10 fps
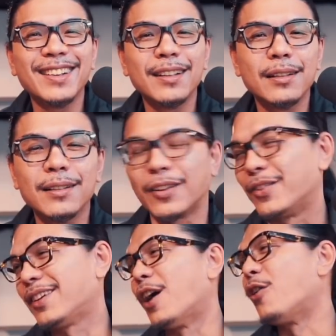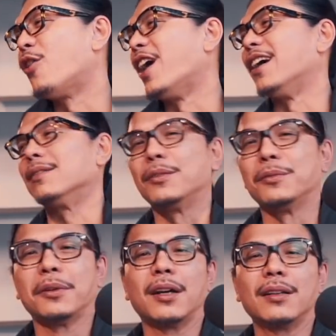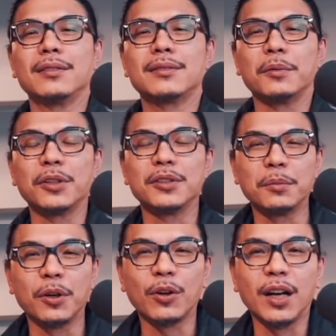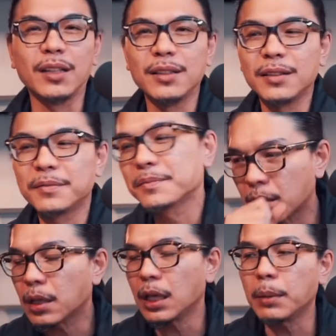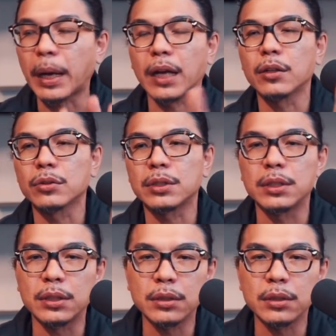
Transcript: 哦，好坏啊，对不对？怎么会有那么坏的？一百六十